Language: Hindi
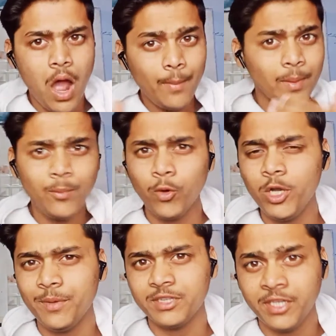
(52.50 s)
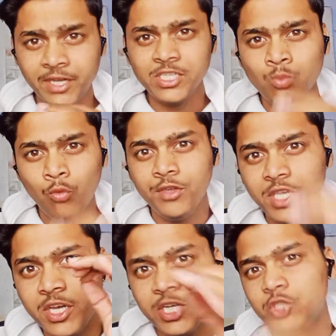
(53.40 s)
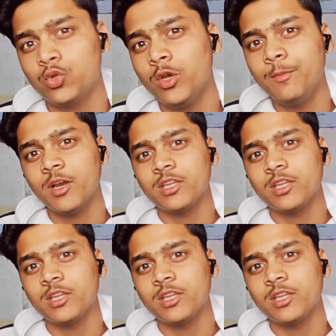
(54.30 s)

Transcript: अब हम पॉइंट पाते हैं यानी इस मूवी की नीड स्टोरी पर